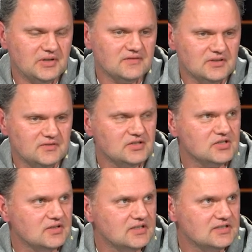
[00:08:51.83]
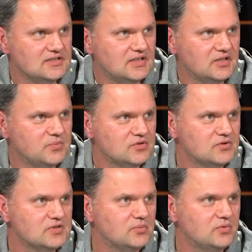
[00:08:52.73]
первые два человека разделяют
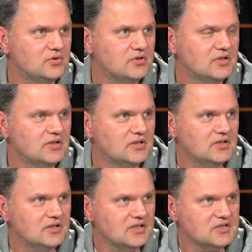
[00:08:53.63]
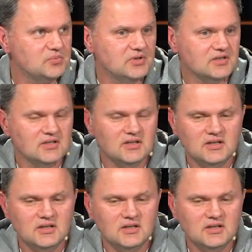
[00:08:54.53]
между собой э, кэшбэк.